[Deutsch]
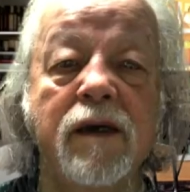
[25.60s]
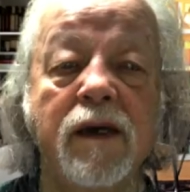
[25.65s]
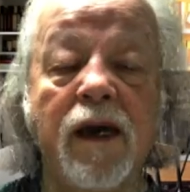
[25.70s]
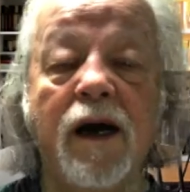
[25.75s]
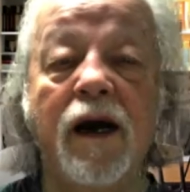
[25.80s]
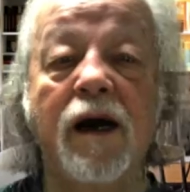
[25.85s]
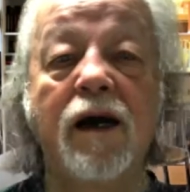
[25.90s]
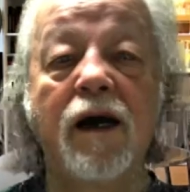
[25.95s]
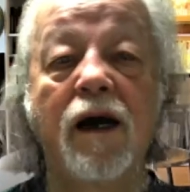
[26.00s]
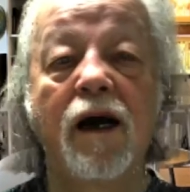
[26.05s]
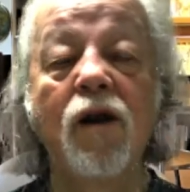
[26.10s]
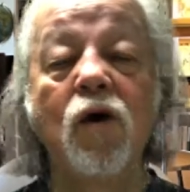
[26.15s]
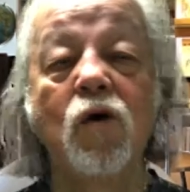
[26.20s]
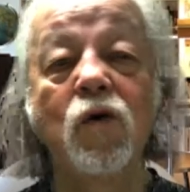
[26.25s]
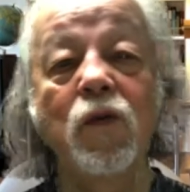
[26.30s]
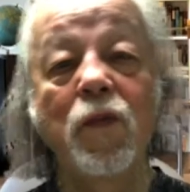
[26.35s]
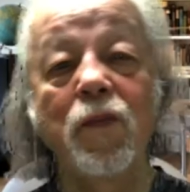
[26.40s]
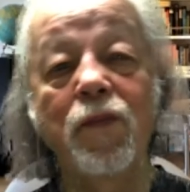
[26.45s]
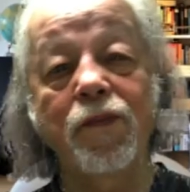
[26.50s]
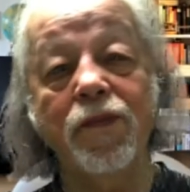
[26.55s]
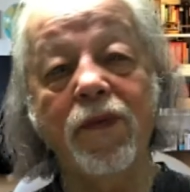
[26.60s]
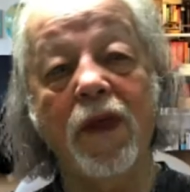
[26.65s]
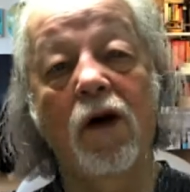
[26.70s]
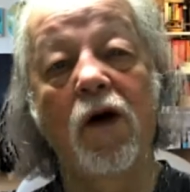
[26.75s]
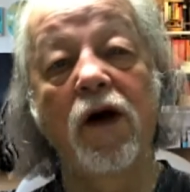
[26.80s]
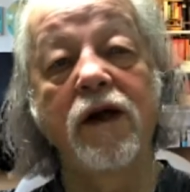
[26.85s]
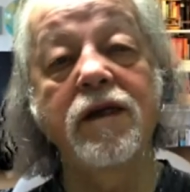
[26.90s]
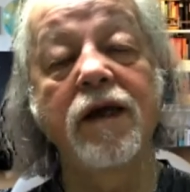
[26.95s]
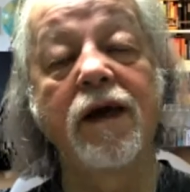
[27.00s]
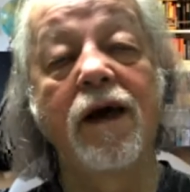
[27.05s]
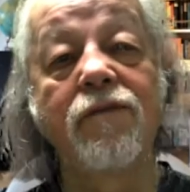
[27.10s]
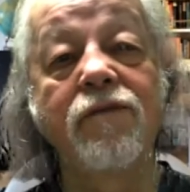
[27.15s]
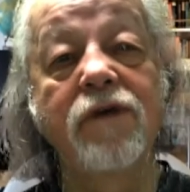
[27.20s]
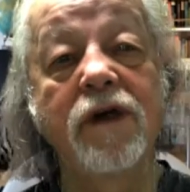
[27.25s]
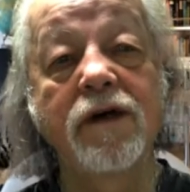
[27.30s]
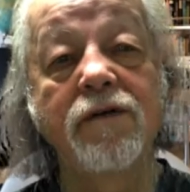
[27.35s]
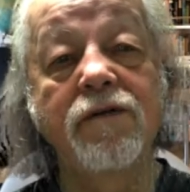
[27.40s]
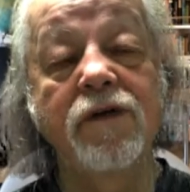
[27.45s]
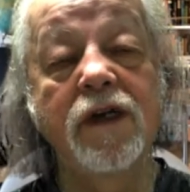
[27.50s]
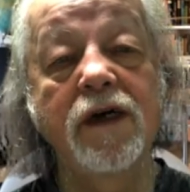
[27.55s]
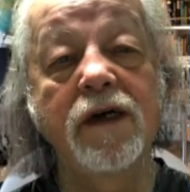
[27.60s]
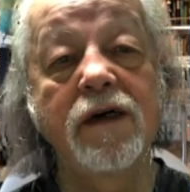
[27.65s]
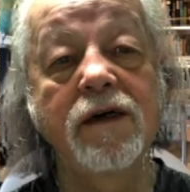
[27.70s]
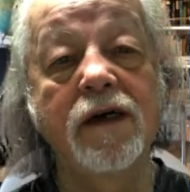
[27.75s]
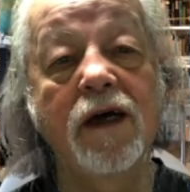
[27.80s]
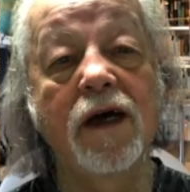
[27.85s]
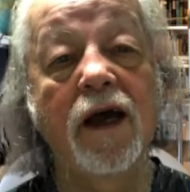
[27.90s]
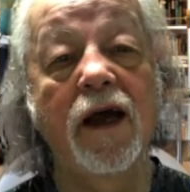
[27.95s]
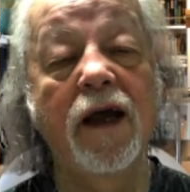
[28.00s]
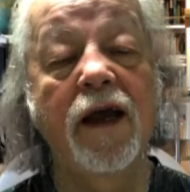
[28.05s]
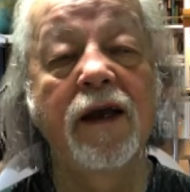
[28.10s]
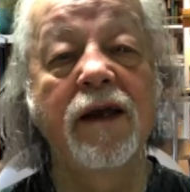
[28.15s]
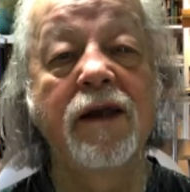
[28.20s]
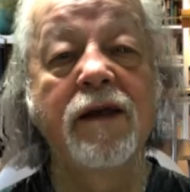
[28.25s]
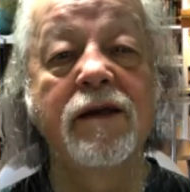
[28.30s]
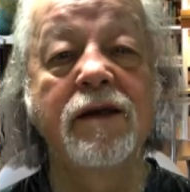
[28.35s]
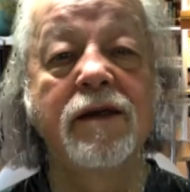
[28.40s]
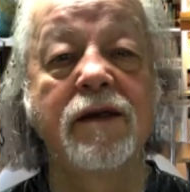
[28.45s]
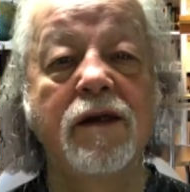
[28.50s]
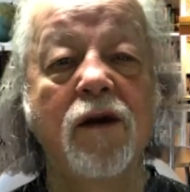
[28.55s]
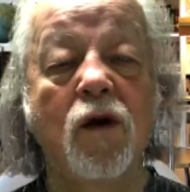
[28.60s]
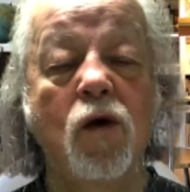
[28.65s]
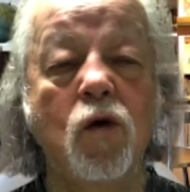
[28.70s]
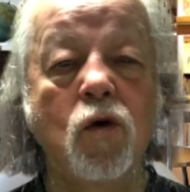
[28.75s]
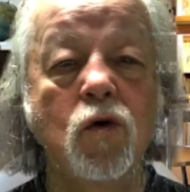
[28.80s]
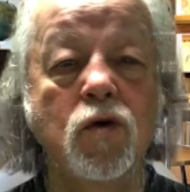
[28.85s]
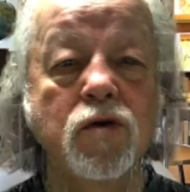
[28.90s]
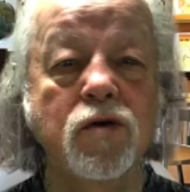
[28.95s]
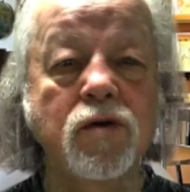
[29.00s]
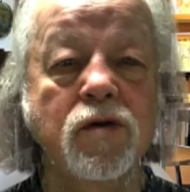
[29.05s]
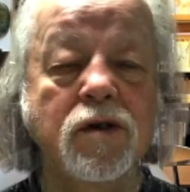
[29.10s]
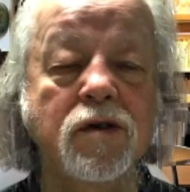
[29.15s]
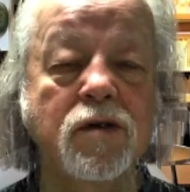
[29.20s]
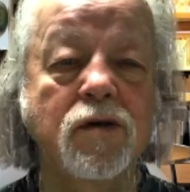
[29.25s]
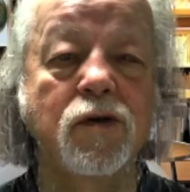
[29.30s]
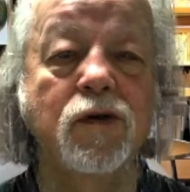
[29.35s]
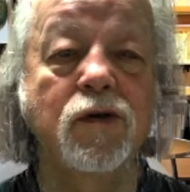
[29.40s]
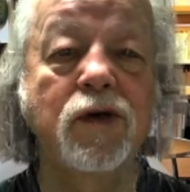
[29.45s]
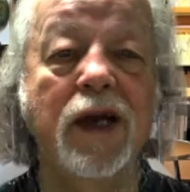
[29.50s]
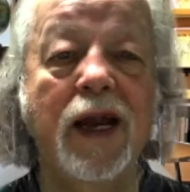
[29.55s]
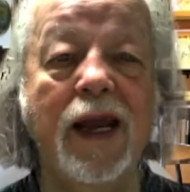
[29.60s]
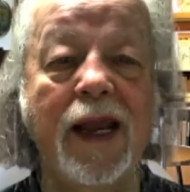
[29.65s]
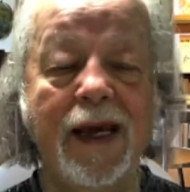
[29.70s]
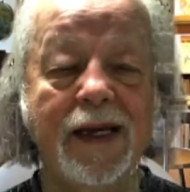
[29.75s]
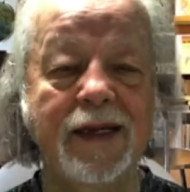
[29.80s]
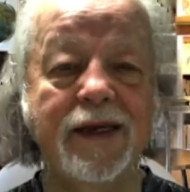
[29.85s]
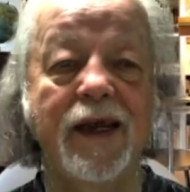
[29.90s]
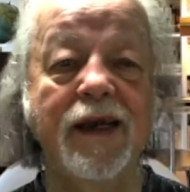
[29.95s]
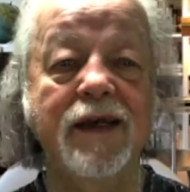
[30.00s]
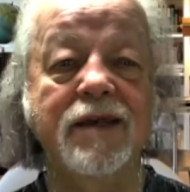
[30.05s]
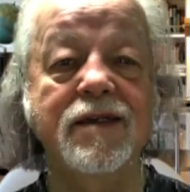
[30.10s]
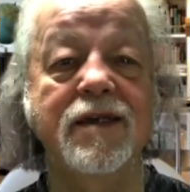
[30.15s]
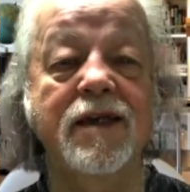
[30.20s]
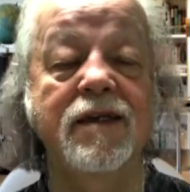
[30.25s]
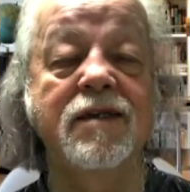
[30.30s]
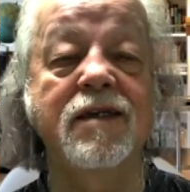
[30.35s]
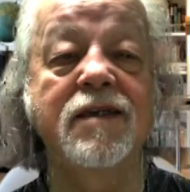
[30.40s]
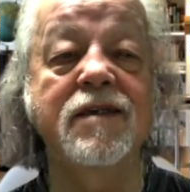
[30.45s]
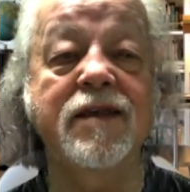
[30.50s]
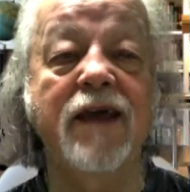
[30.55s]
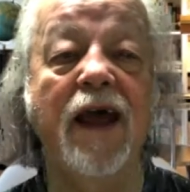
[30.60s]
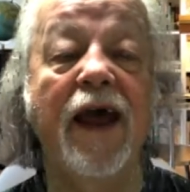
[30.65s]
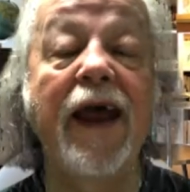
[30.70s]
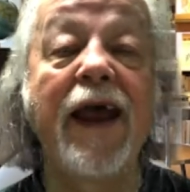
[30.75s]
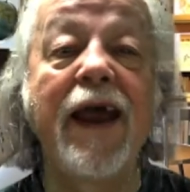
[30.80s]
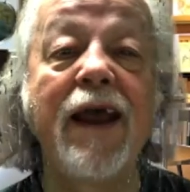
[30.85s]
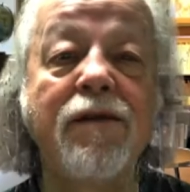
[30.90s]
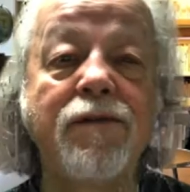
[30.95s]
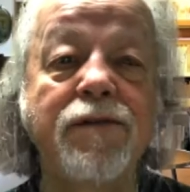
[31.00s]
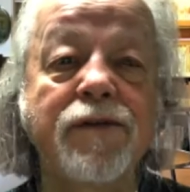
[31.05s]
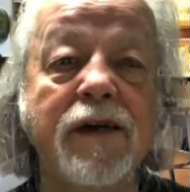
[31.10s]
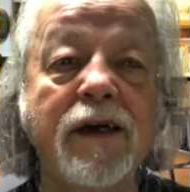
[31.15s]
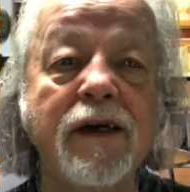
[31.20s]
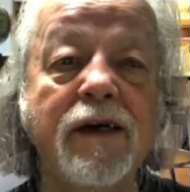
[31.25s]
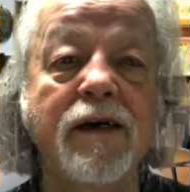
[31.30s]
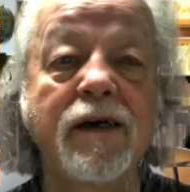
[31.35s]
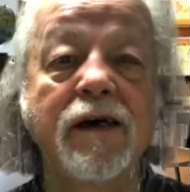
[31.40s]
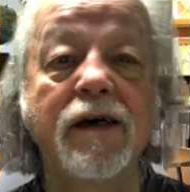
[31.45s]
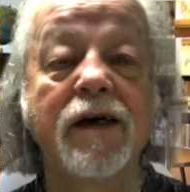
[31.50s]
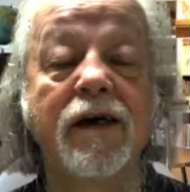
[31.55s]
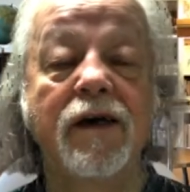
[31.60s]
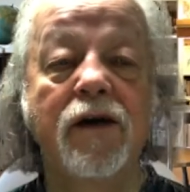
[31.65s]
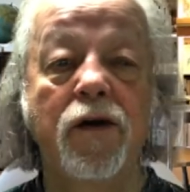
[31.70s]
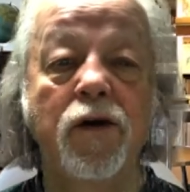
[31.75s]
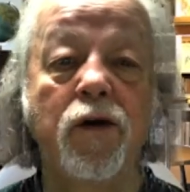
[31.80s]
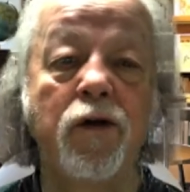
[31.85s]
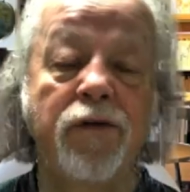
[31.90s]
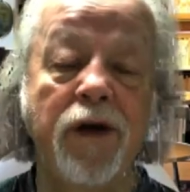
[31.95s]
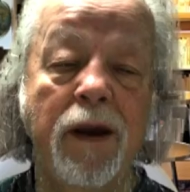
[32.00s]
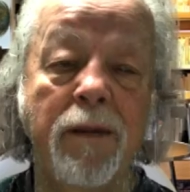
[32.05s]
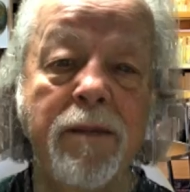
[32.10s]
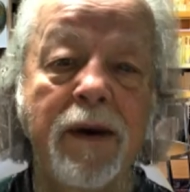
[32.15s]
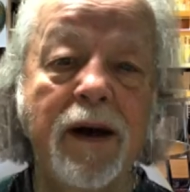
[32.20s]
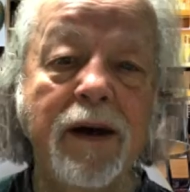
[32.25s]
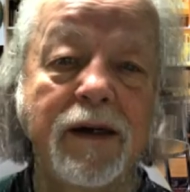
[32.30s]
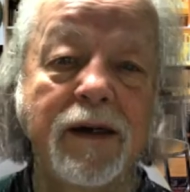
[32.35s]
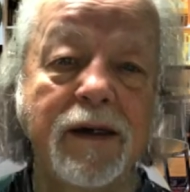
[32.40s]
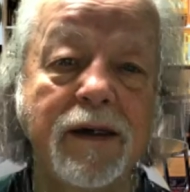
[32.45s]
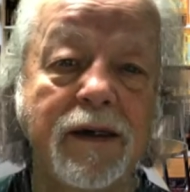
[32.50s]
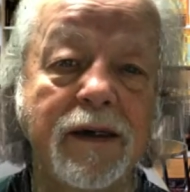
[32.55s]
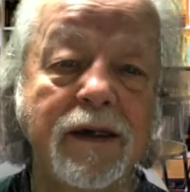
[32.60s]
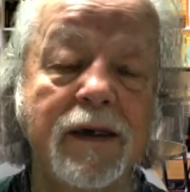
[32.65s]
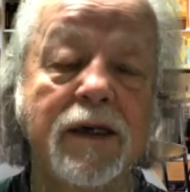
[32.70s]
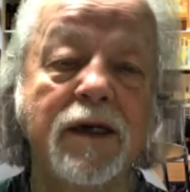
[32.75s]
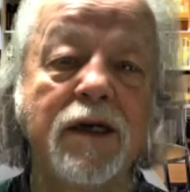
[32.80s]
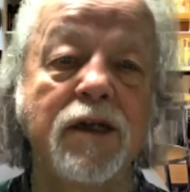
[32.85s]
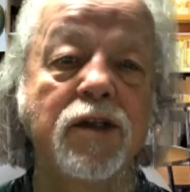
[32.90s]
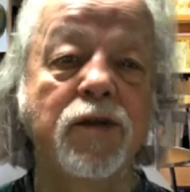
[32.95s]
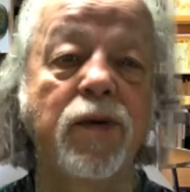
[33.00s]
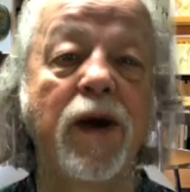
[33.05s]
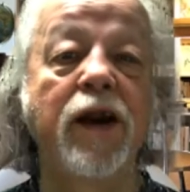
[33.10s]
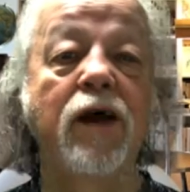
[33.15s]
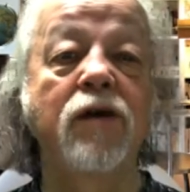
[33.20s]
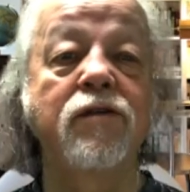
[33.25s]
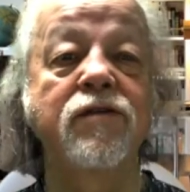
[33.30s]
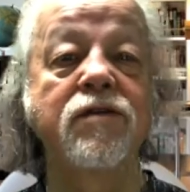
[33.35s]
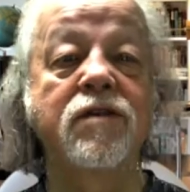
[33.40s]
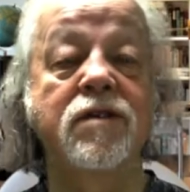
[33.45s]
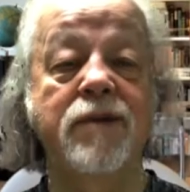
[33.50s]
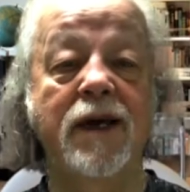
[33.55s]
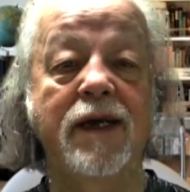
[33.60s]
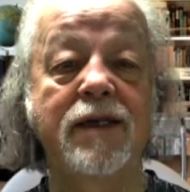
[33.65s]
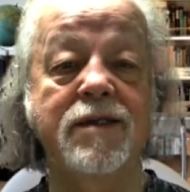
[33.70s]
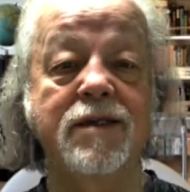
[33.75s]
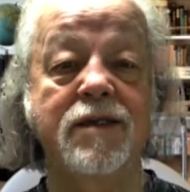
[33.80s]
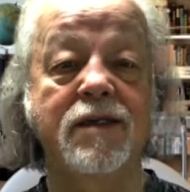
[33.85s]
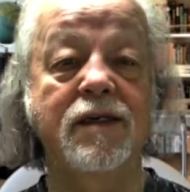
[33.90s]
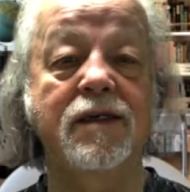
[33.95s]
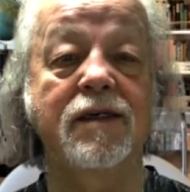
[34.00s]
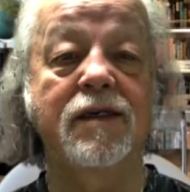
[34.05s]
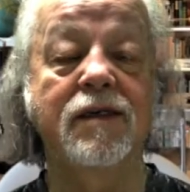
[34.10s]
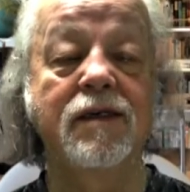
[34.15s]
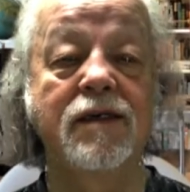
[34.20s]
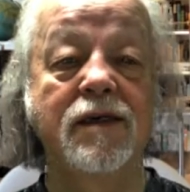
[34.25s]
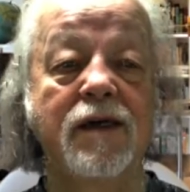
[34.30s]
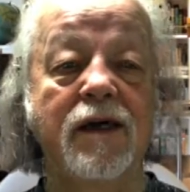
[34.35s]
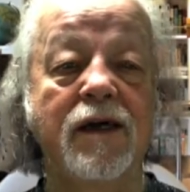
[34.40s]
Ja, hallo. Heute haben wir wieder einen Losungs- und Lehrtext. Es ist der elfte November 2020.